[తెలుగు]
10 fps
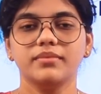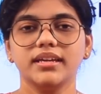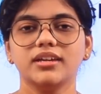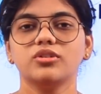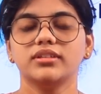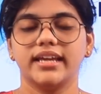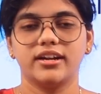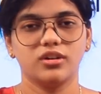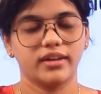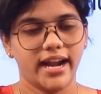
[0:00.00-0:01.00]
మీరు
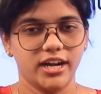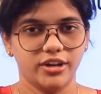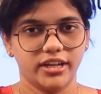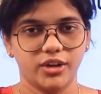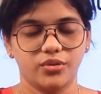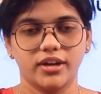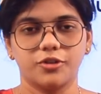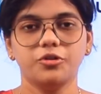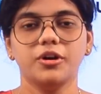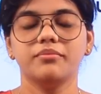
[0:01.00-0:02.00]
దేంట్లో గ్రాడ్యుయేట్ అయి
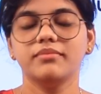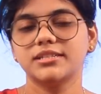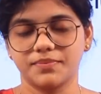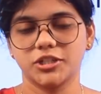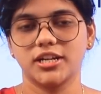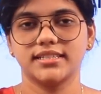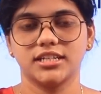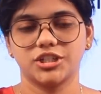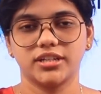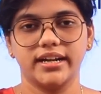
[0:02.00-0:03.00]
ఉన్నారు మీ
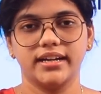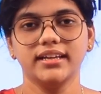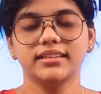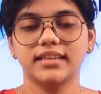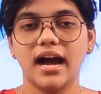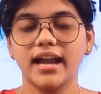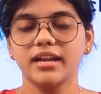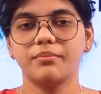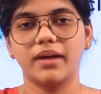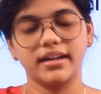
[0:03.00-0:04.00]
స్పెషలైజేషన్ ఏంటి
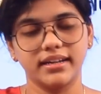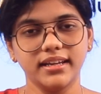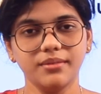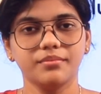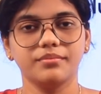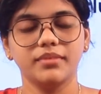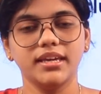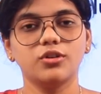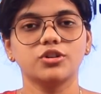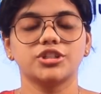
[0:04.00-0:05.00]
దాన్ని బట్టి
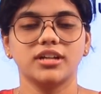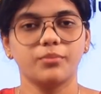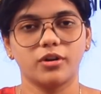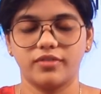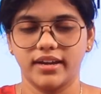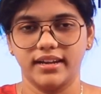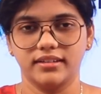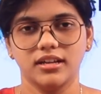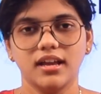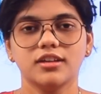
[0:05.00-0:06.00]
మీకు వచ్చిన ప్రొఫైల్
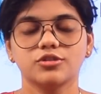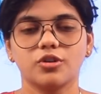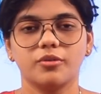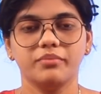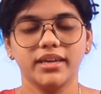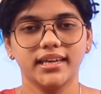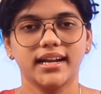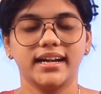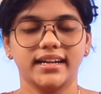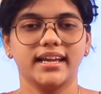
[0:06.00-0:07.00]
సో
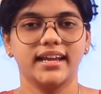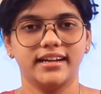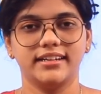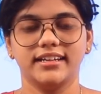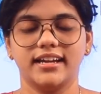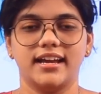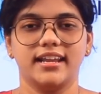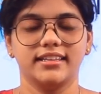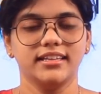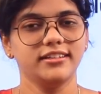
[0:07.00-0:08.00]
మీరంటే ఏంటి
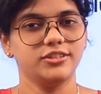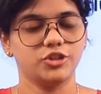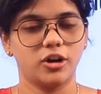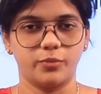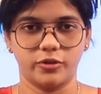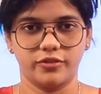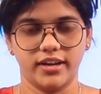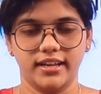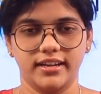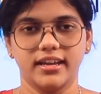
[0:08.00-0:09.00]
అనేది జాబ్
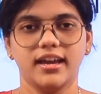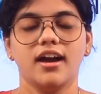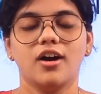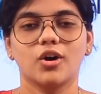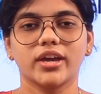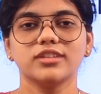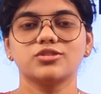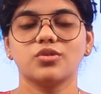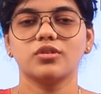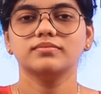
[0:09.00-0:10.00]
ప్రొఫైల్ అని ఓకే
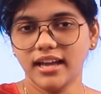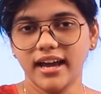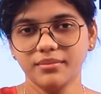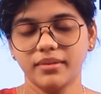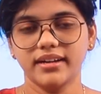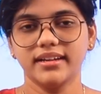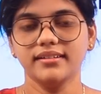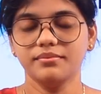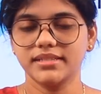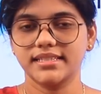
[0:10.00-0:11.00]
సో దాన్ని బట్టి
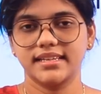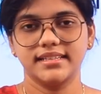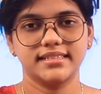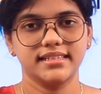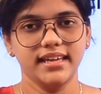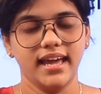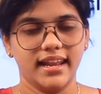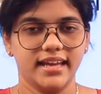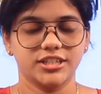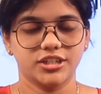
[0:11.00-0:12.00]
మీ స్కిల్స్ని
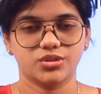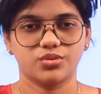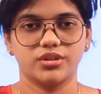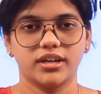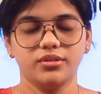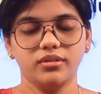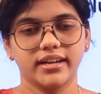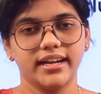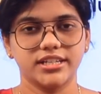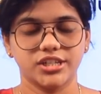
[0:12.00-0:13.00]
అలైన్ చేసుకుంటారు
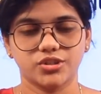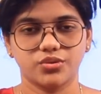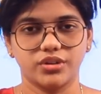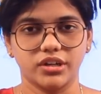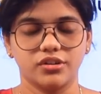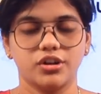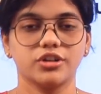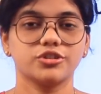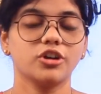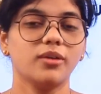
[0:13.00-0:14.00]
రిలేట్ చేసుకుంటారు
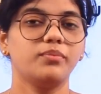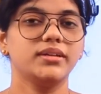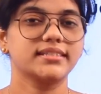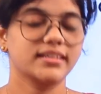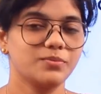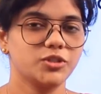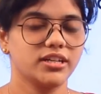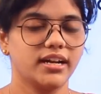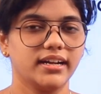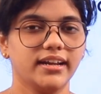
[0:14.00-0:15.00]
జాబ్
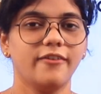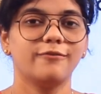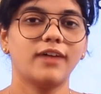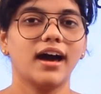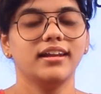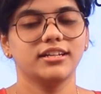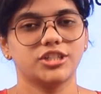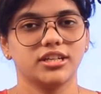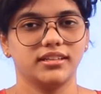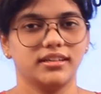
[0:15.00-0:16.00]
డిస్క్రిప్షన్ అంటే వాళ్ళు
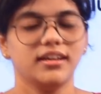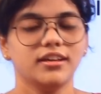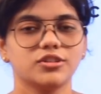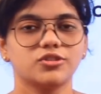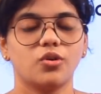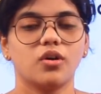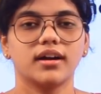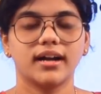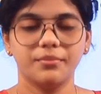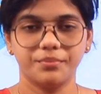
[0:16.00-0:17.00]
ఇచ్చేది సో ఒక
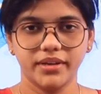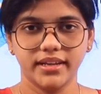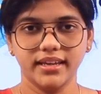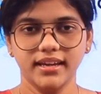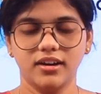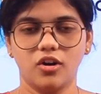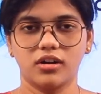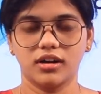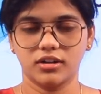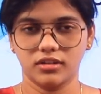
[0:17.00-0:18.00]
కంపెనీ
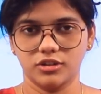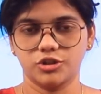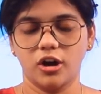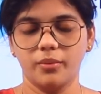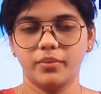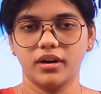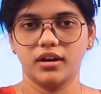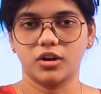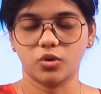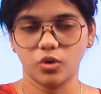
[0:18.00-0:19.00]
ఒక జాబ్
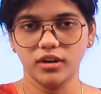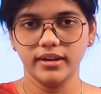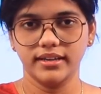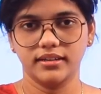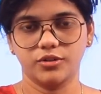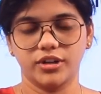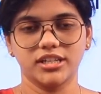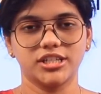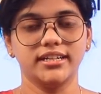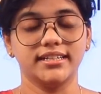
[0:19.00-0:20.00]
రోల్
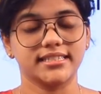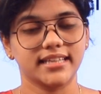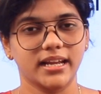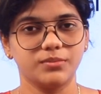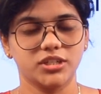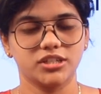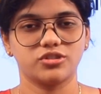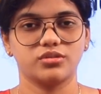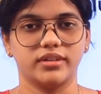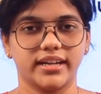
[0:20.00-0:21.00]
గురించి డిస్క్రైబ్
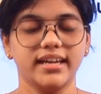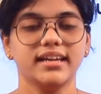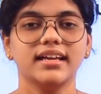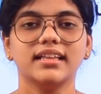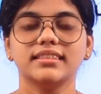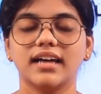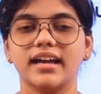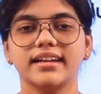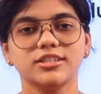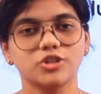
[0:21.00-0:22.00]
చేస్తుంటే
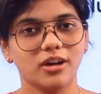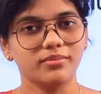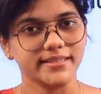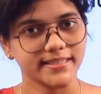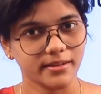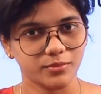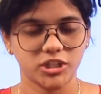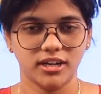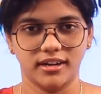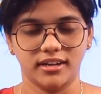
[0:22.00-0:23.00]
దాన్ని జాబ్
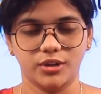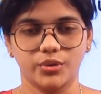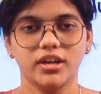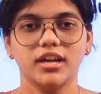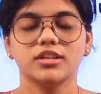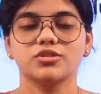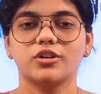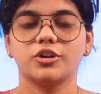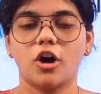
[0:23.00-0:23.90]
డిస్క్రిప్షన్ అంటారు సో